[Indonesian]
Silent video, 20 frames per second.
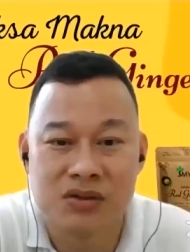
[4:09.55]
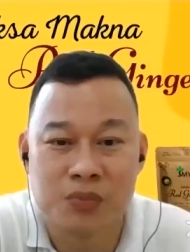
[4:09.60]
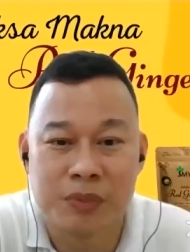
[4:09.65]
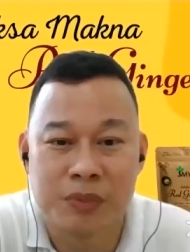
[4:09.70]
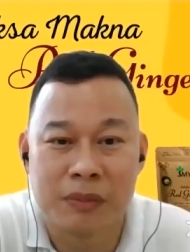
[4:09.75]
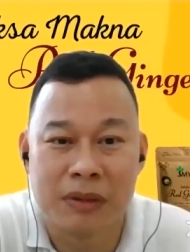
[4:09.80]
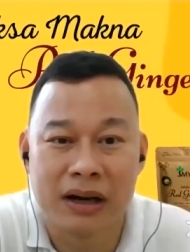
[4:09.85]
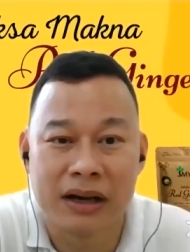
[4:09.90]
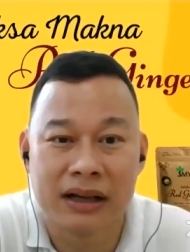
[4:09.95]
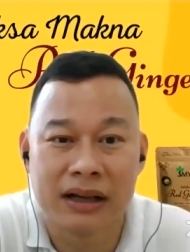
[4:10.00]
di
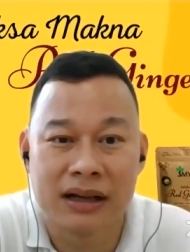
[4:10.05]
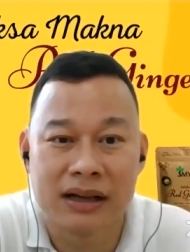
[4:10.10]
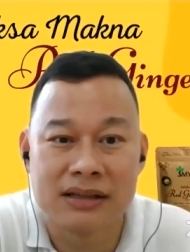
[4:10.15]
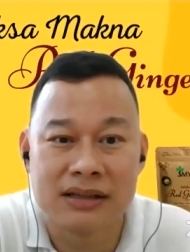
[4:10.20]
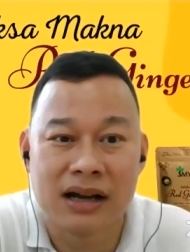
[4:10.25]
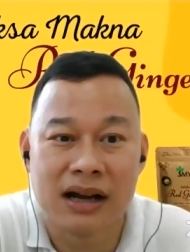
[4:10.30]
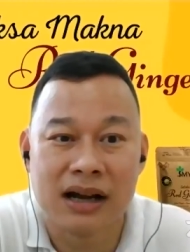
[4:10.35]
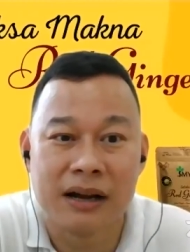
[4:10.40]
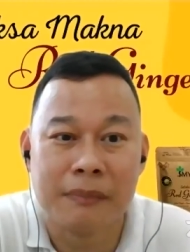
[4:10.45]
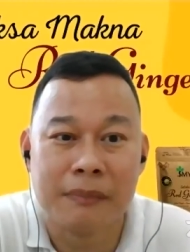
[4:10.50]
supermarket kan
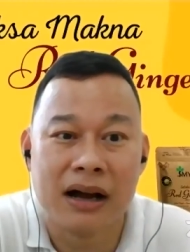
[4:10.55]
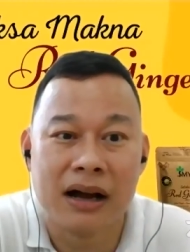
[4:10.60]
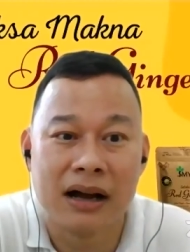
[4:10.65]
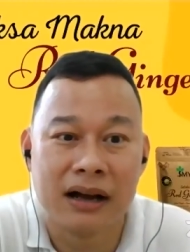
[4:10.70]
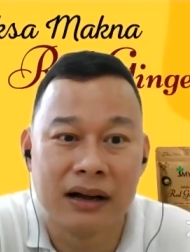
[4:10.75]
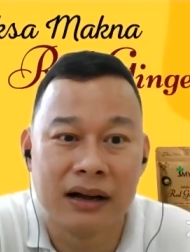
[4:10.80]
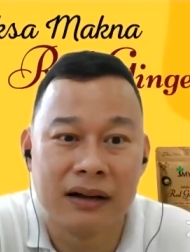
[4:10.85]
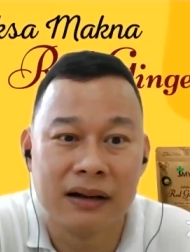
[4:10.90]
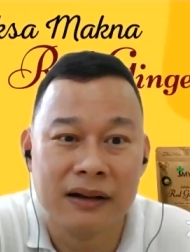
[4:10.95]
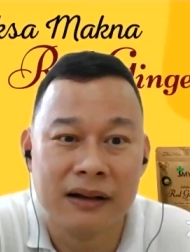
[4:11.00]
sangat
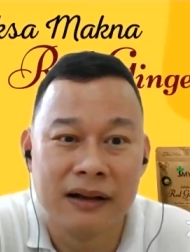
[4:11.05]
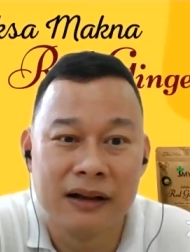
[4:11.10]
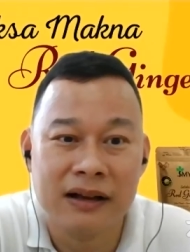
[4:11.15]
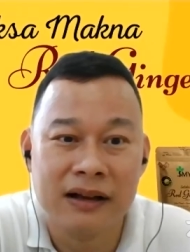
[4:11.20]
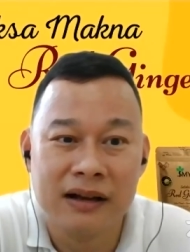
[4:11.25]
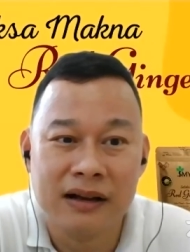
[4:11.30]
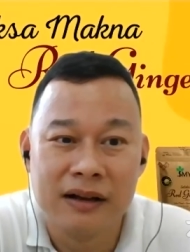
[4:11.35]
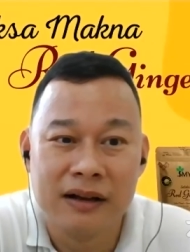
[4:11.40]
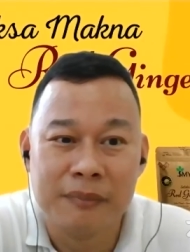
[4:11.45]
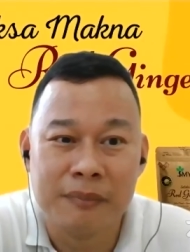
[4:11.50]
mahal
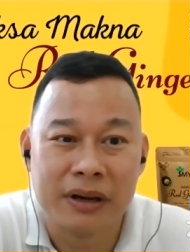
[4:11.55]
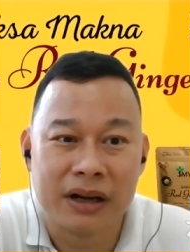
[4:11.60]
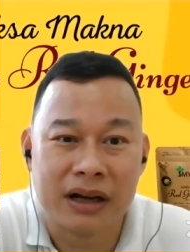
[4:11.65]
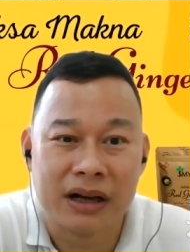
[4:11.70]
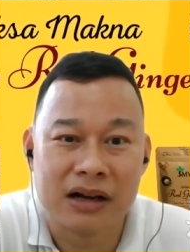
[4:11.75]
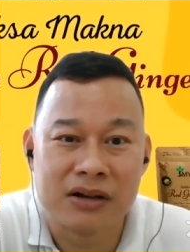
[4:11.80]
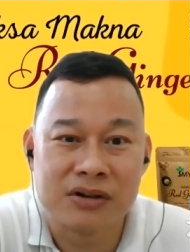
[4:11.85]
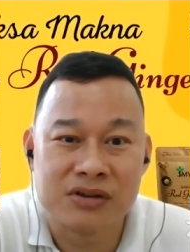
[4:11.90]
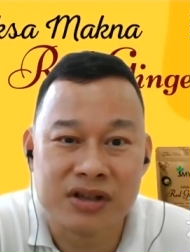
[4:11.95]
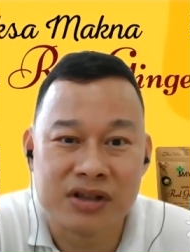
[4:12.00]

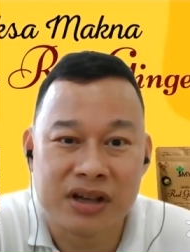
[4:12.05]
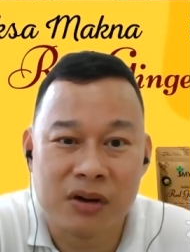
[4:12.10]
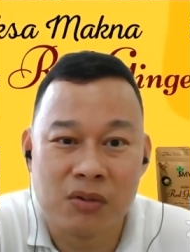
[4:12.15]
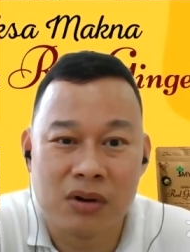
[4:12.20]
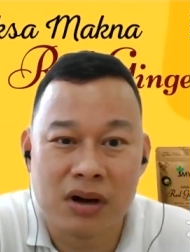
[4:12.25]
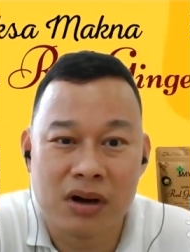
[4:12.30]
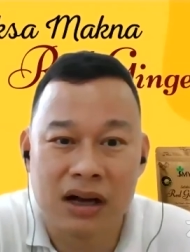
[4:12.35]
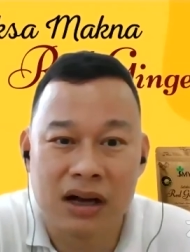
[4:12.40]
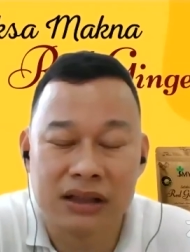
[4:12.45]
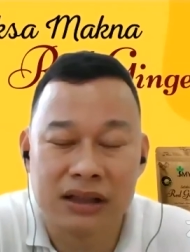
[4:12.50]
mereka harus
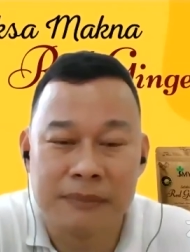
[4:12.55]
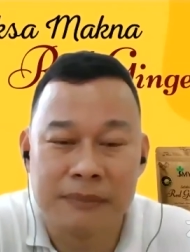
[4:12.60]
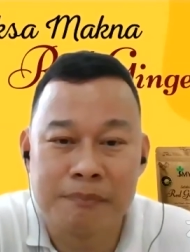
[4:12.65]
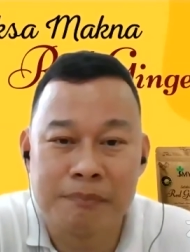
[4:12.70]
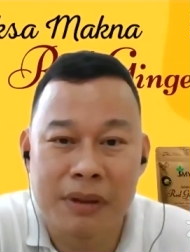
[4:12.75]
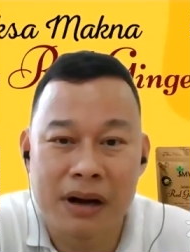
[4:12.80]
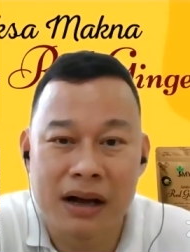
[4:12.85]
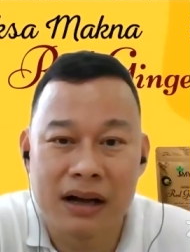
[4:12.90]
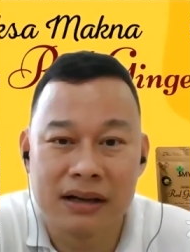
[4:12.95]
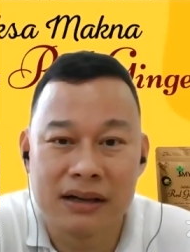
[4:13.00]
sewa
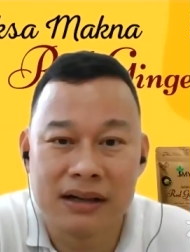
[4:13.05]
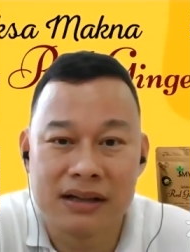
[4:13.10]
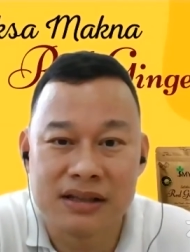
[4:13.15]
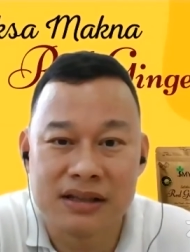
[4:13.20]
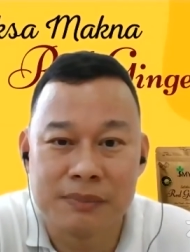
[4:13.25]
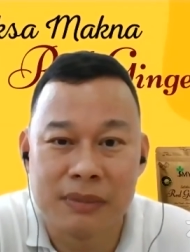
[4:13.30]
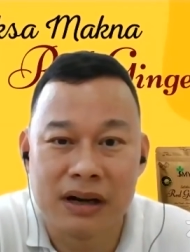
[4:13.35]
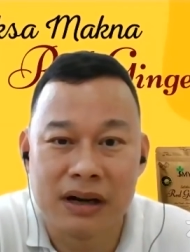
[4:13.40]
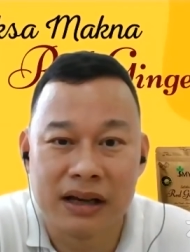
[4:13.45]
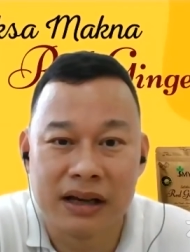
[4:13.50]
tempat dan
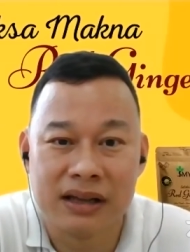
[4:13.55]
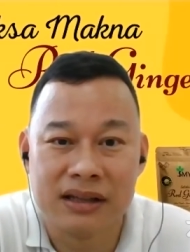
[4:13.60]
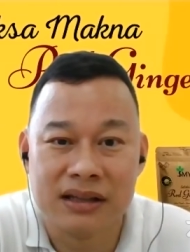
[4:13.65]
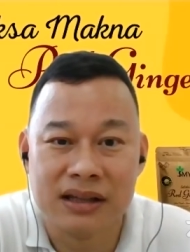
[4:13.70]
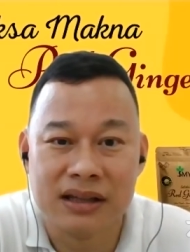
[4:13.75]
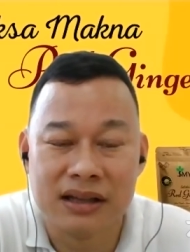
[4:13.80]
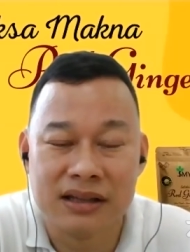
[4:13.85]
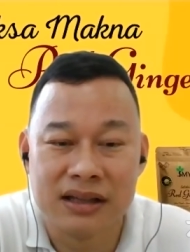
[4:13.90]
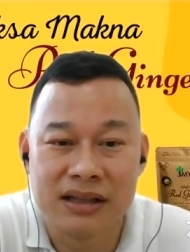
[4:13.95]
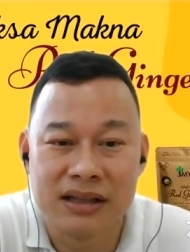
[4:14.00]
sebagainya.